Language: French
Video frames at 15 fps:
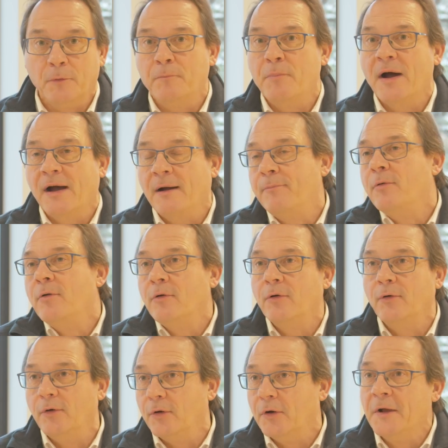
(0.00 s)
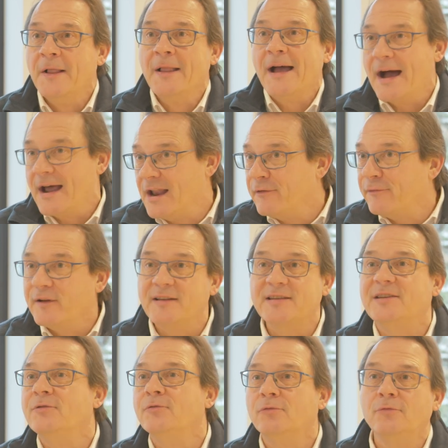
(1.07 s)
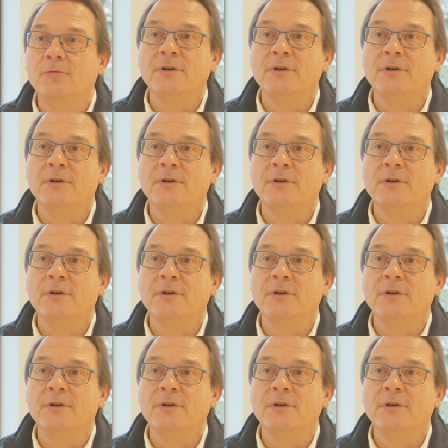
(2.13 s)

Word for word: par rapport euh, à l'inflation,